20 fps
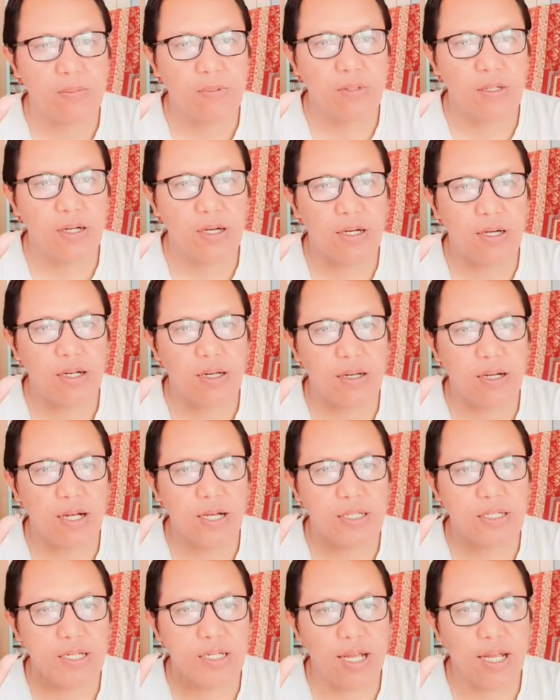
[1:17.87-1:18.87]
Jangan
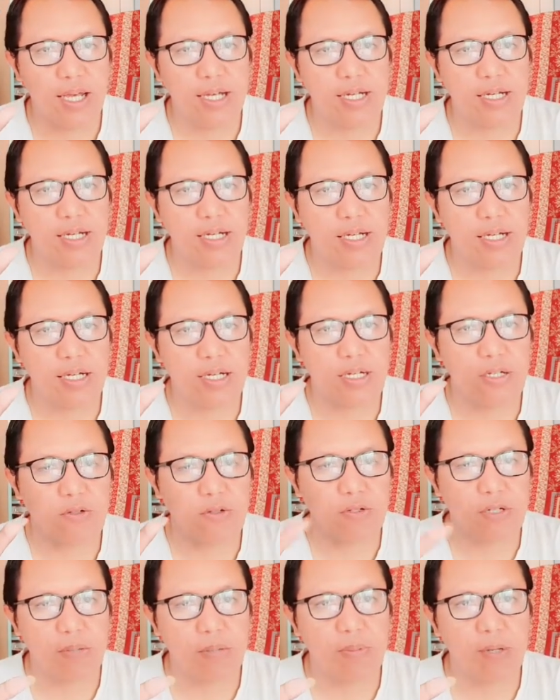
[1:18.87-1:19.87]
kasih like,
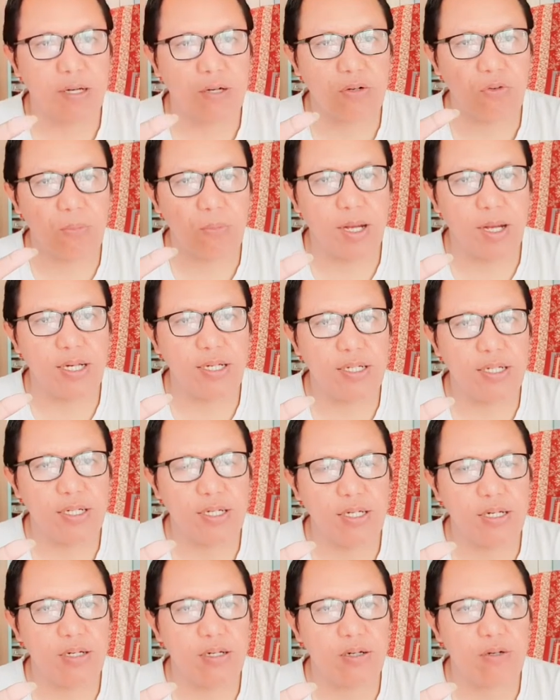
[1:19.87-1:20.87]
subscribe dan komen
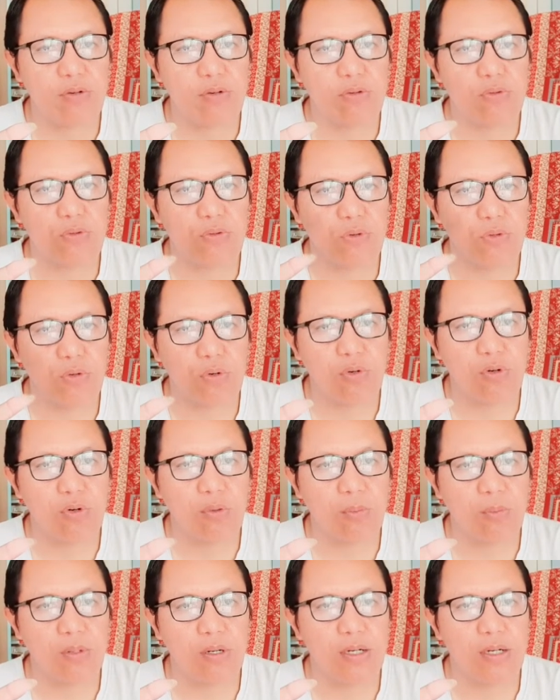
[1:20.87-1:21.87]
untuk
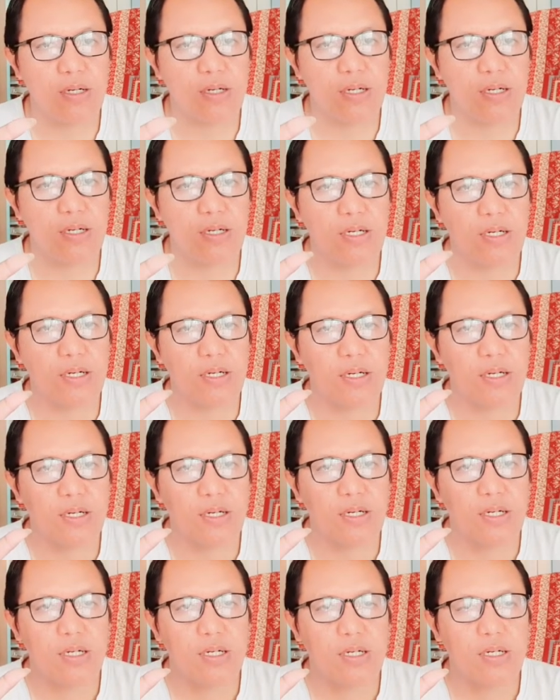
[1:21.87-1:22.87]

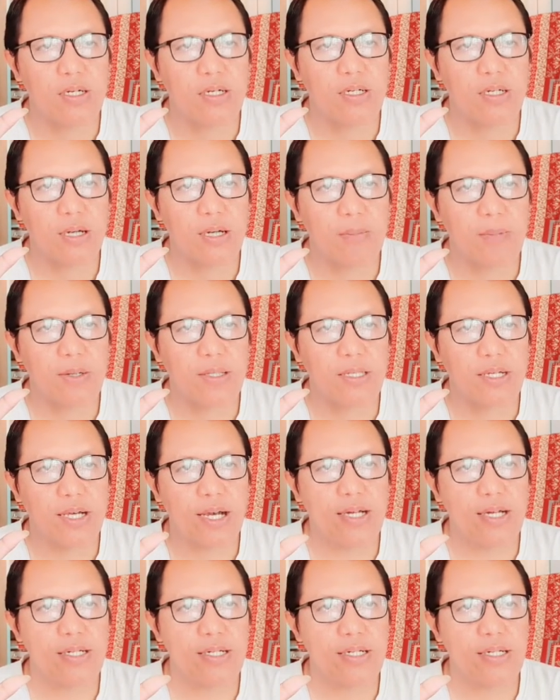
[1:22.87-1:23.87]

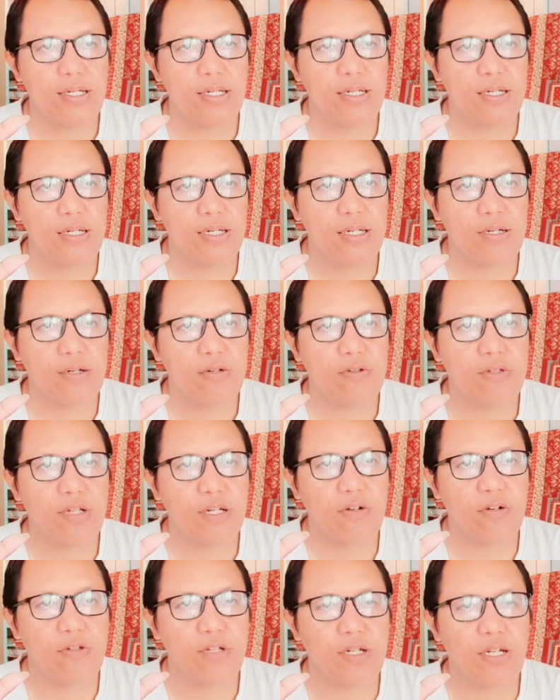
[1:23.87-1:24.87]
mendapatkan
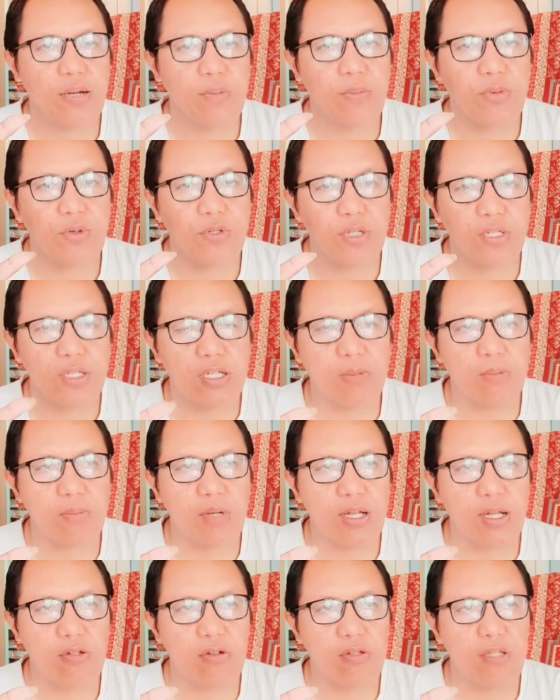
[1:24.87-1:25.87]
konten-konten yang positif
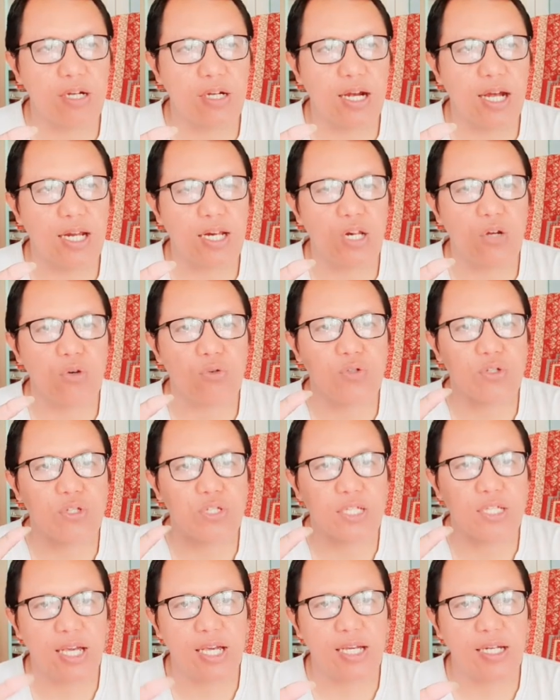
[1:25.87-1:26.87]
yaitu tekan
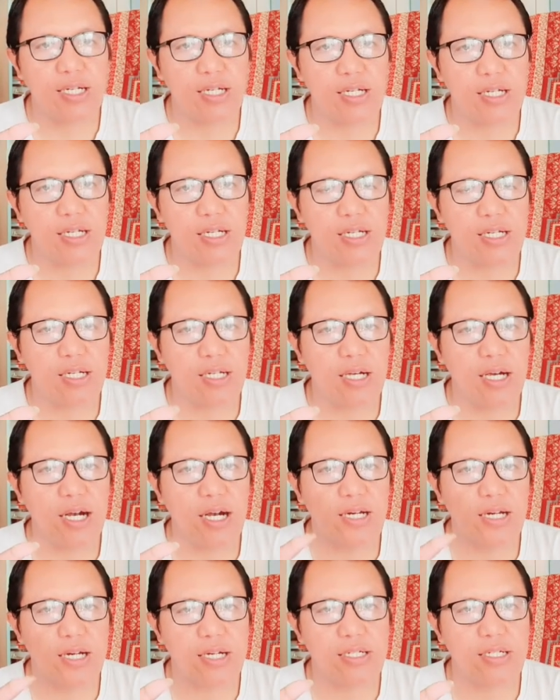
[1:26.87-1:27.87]
lonceng yang
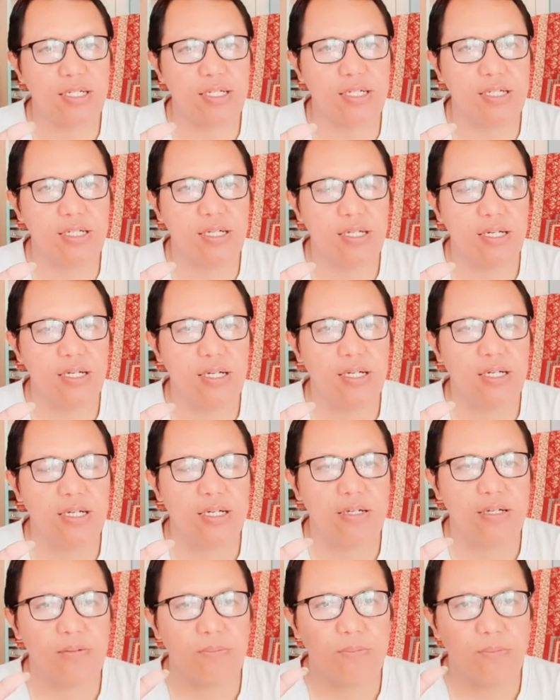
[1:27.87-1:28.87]
ada di
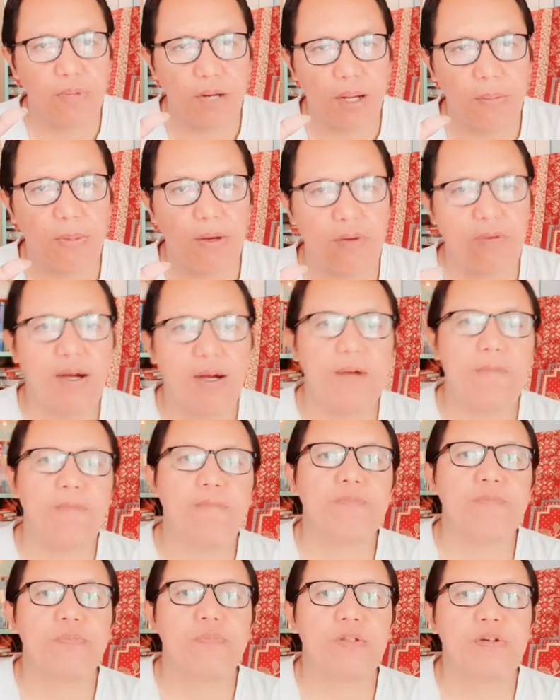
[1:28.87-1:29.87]
belah bawah.
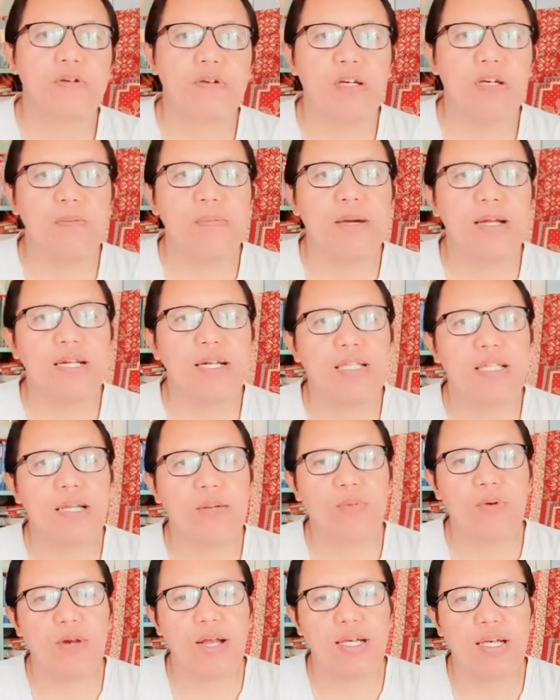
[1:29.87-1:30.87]
Oke, mari kita
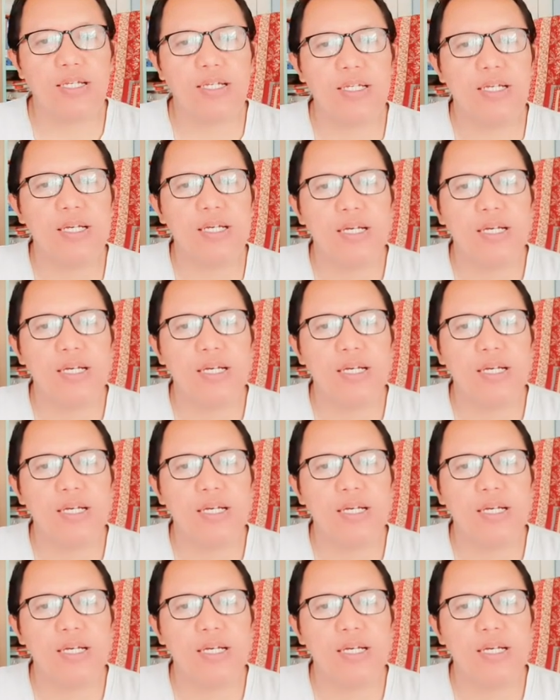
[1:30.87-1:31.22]
mulai.